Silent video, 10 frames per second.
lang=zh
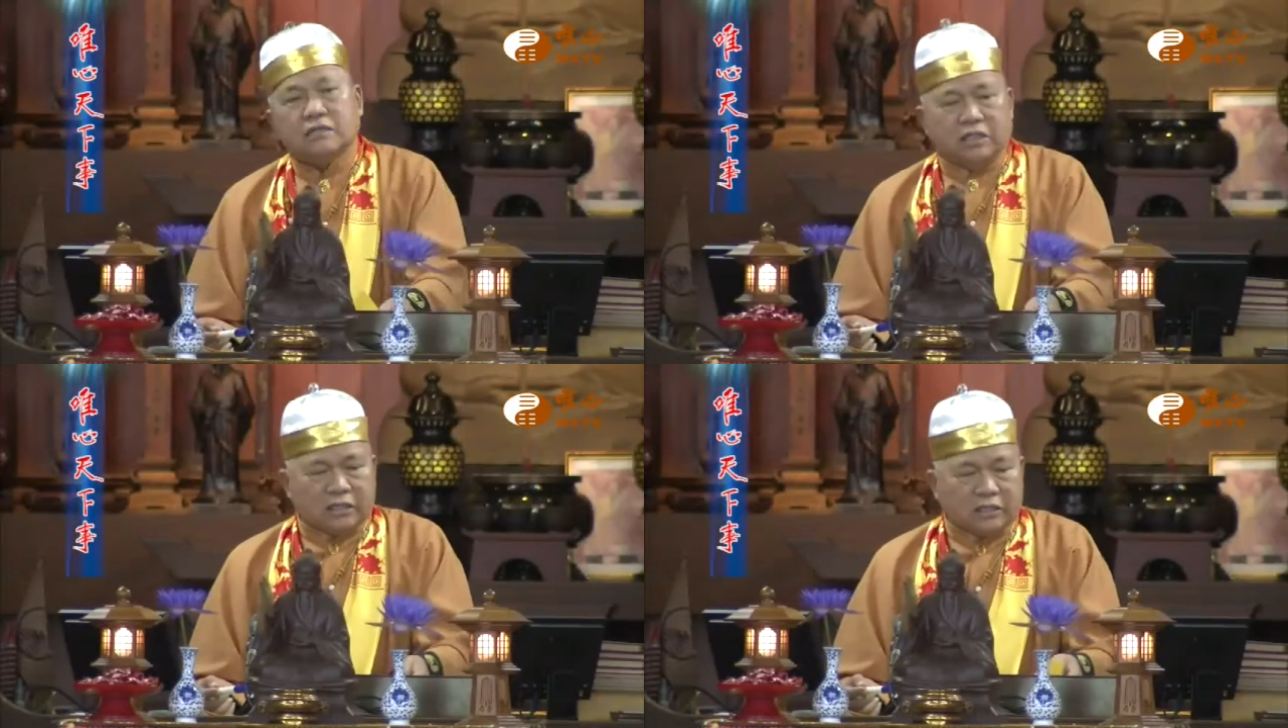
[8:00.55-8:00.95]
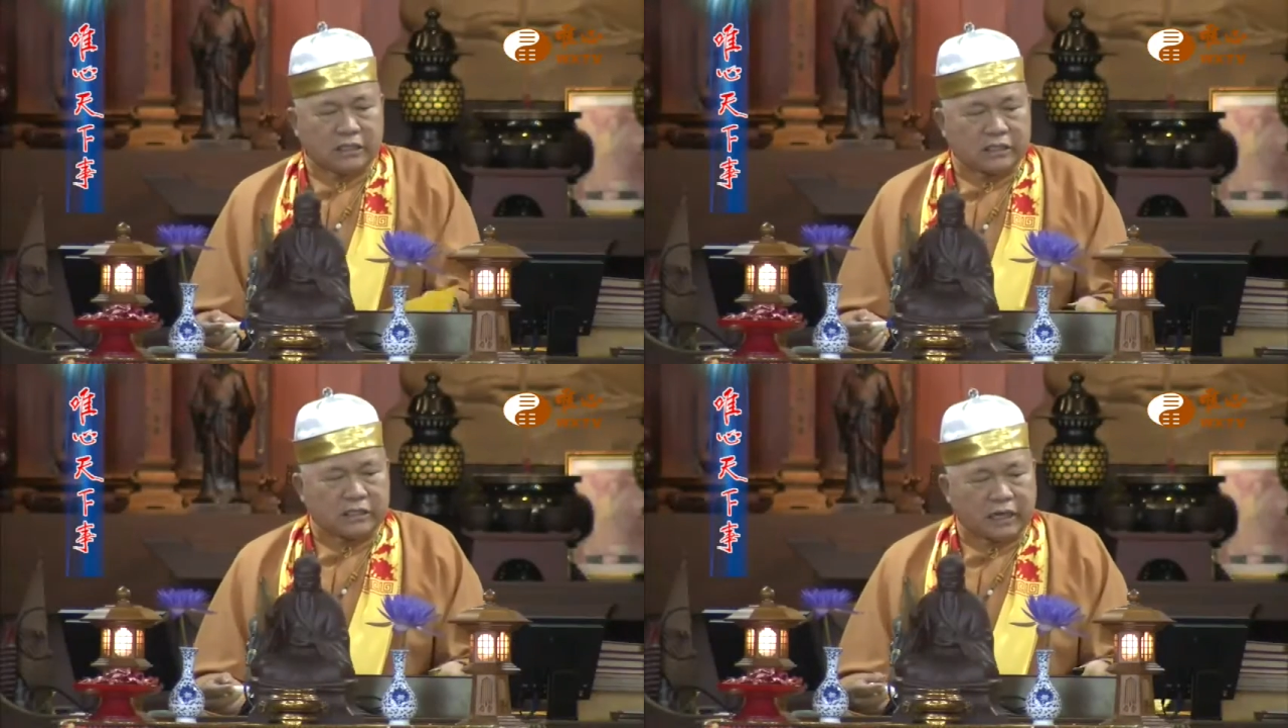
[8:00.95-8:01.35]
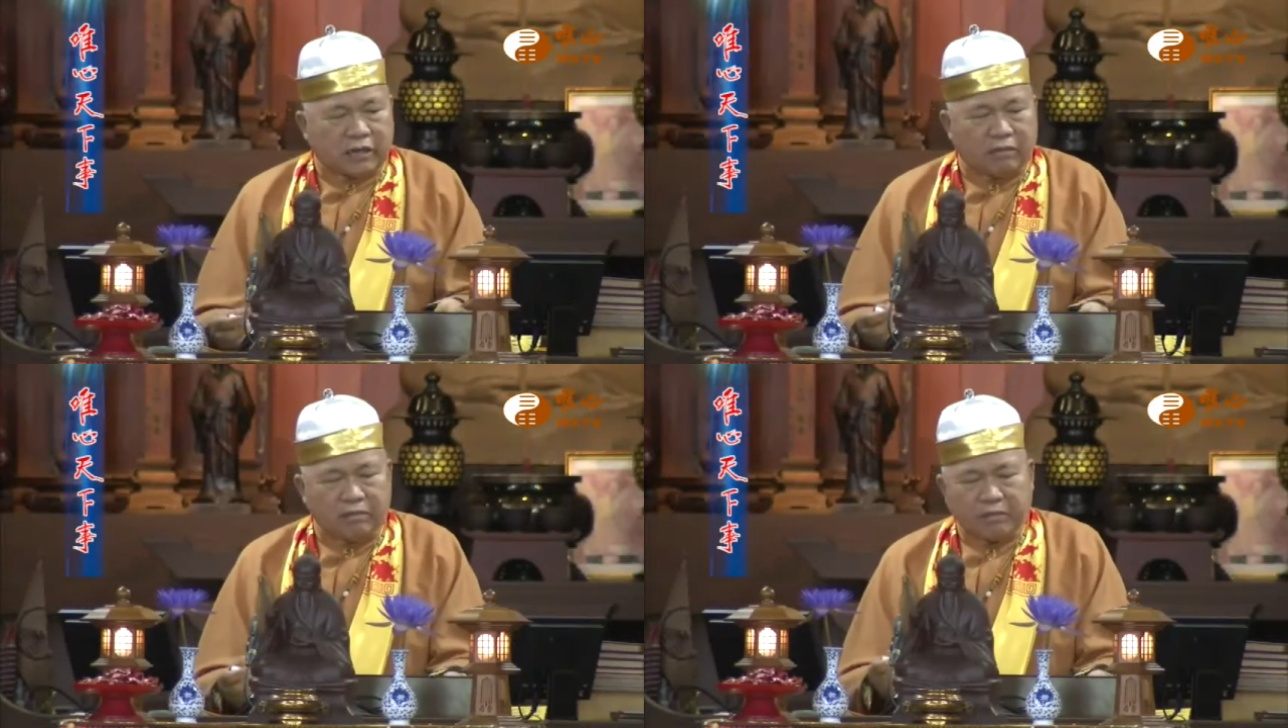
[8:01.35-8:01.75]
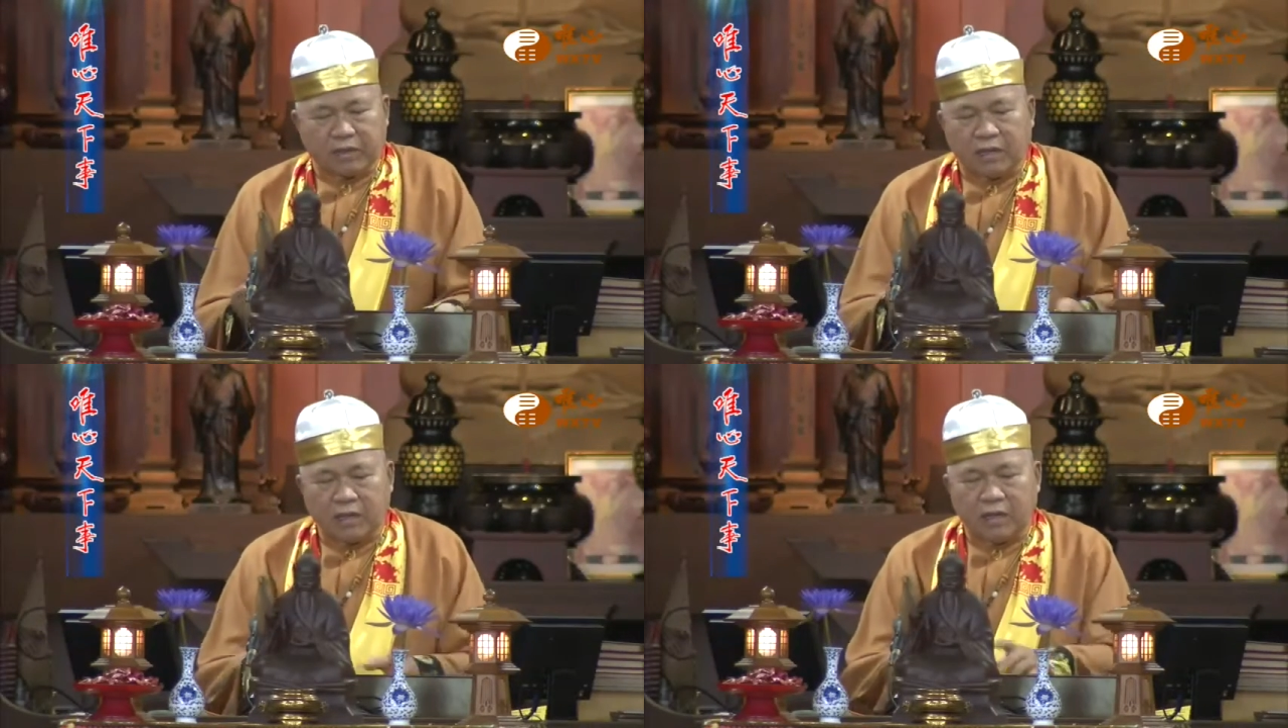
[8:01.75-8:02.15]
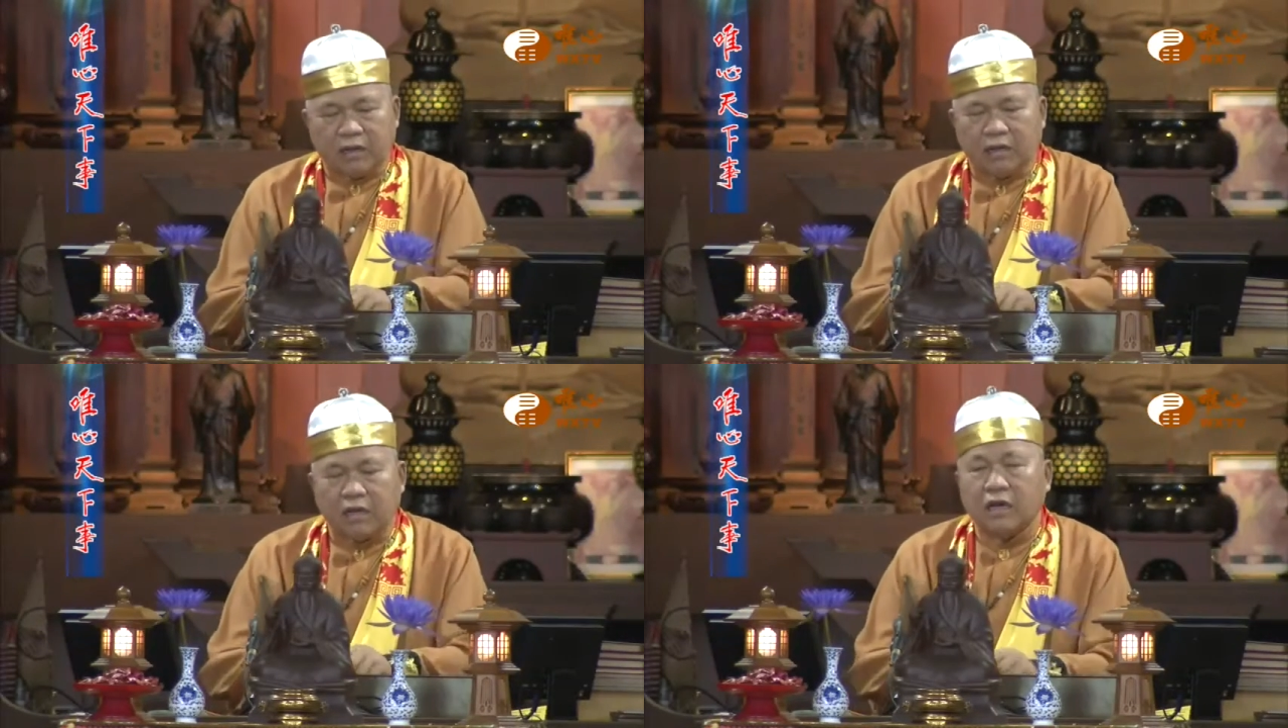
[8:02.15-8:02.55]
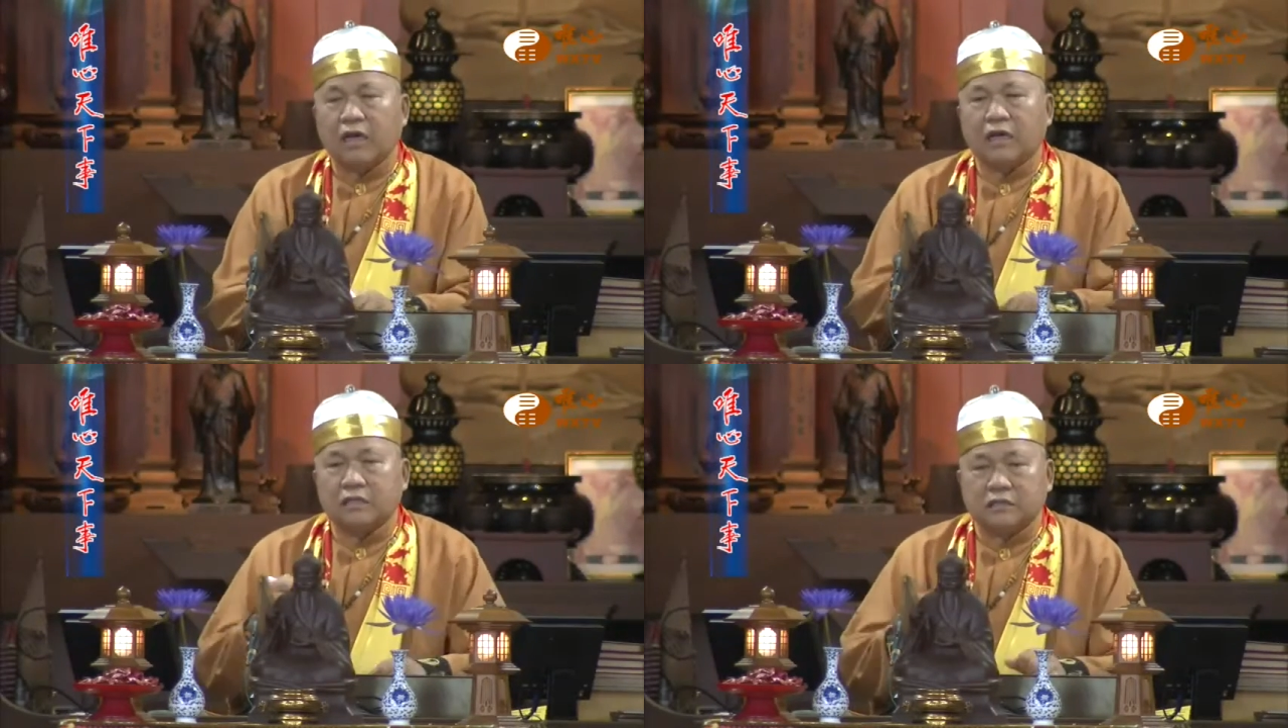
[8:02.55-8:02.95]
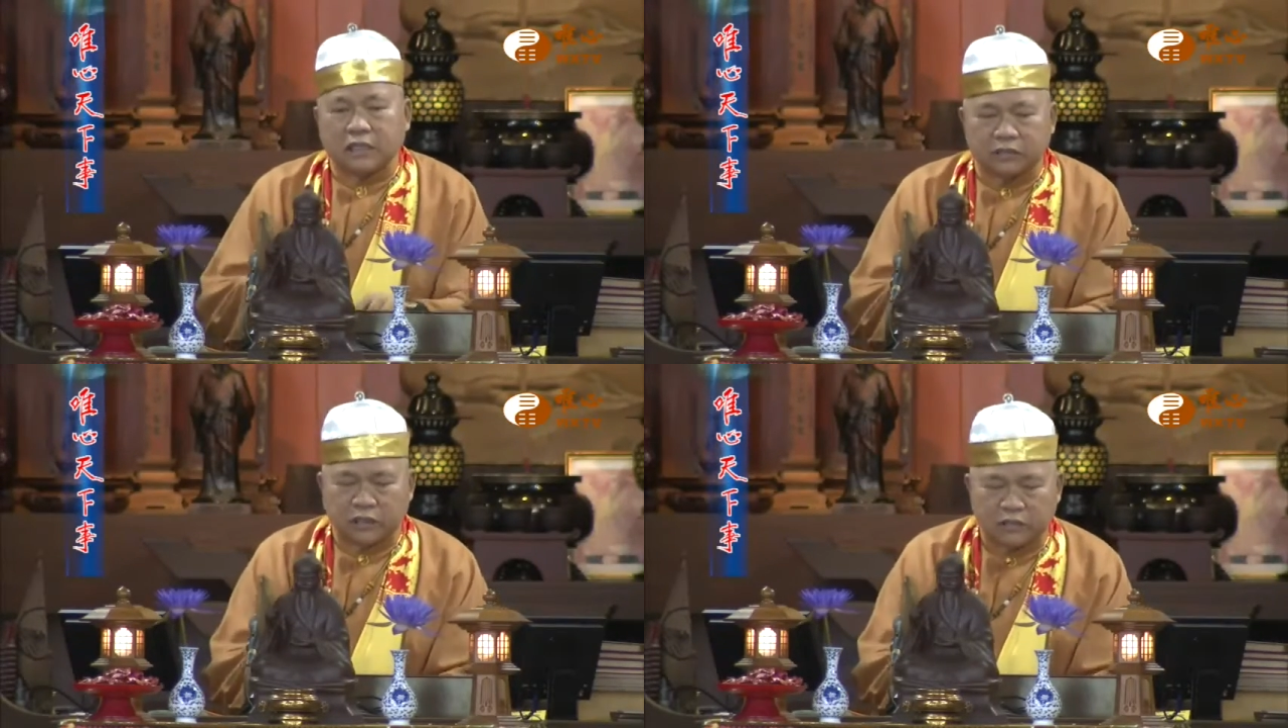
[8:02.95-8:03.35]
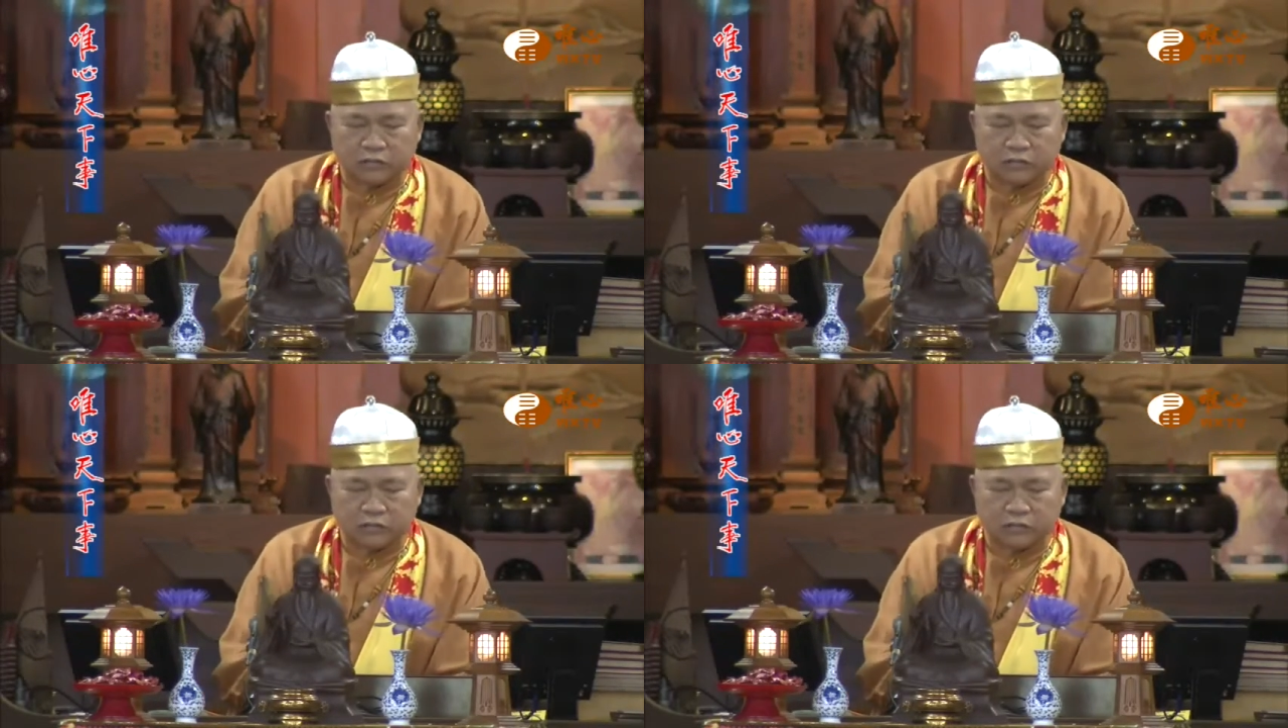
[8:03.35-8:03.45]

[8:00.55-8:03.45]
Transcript: 这是一条正确的